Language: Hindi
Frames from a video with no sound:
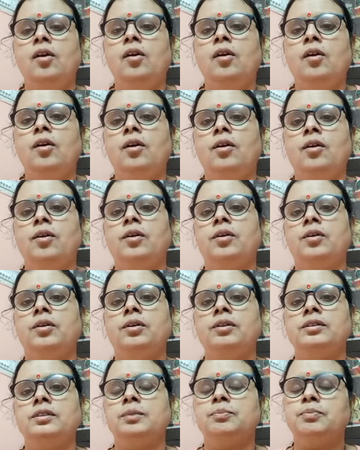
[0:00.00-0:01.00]

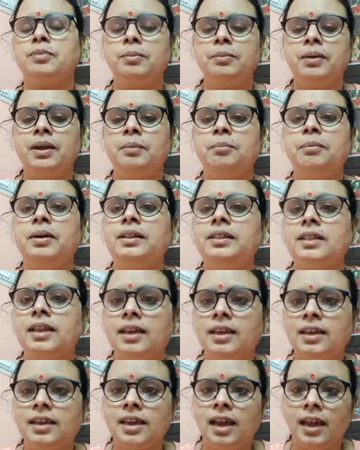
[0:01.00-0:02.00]
और सबसे मेन बात है
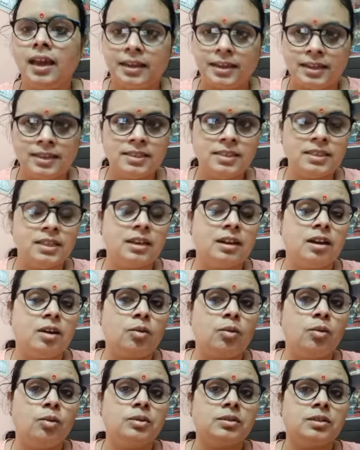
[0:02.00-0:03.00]
कि यह इक्कीस दिन का
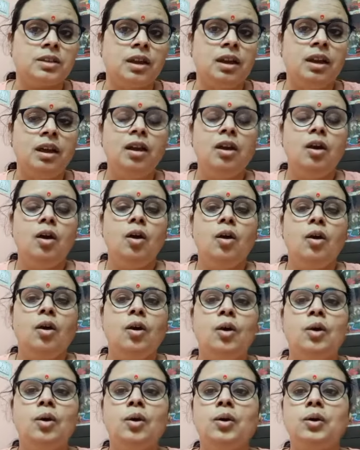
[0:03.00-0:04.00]
कोर्स है
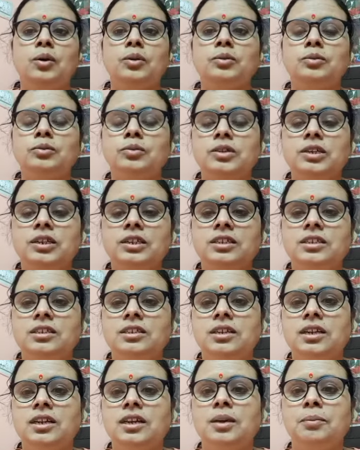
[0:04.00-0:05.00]
और दूसरी चीज़
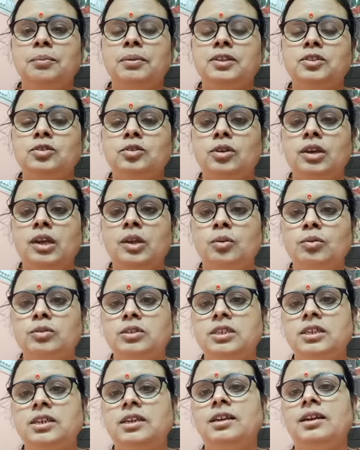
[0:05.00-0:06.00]
है कि बच्चों की
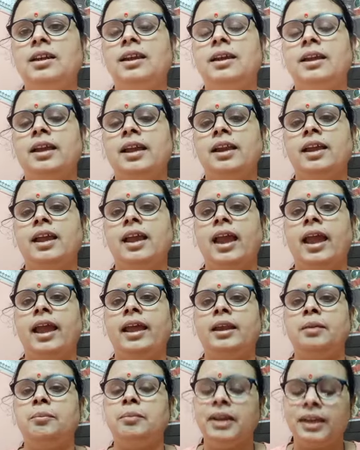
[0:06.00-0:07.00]
रुचि यानी
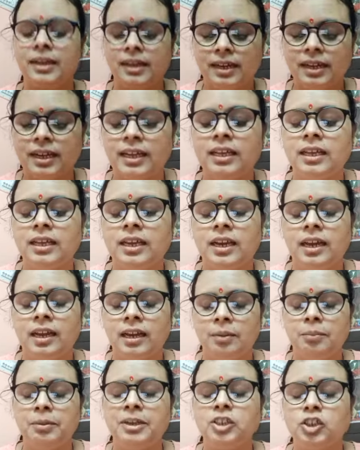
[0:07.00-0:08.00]
एनिमेट के
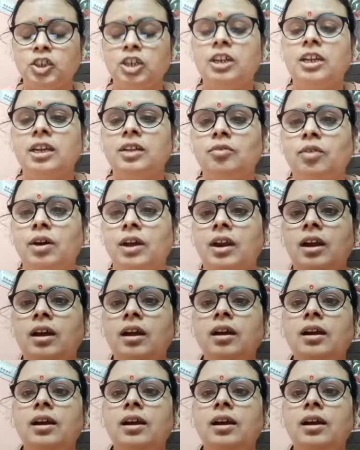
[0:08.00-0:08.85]
एनिमेशन के द्वारा